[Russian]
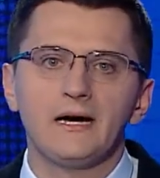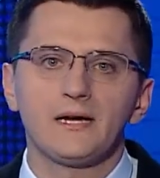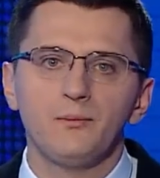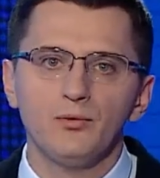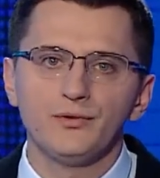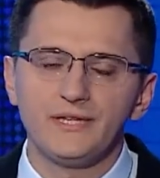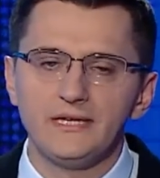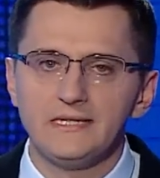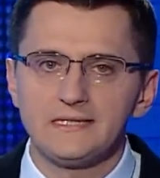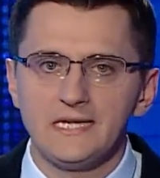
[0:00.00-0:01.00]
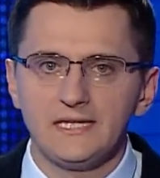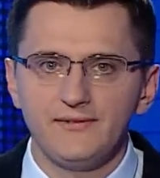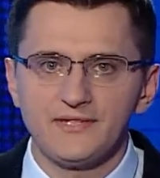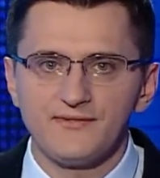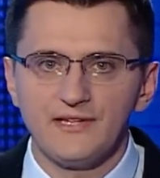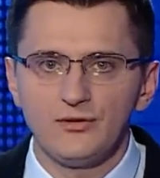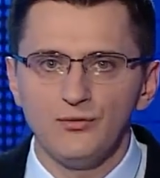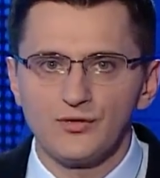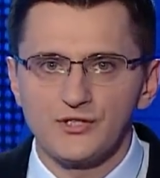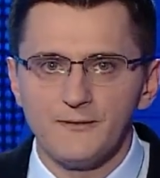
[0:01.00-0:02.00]
работы, соответственно,
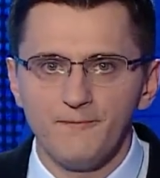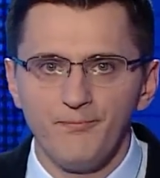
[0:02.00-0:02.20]
тоже.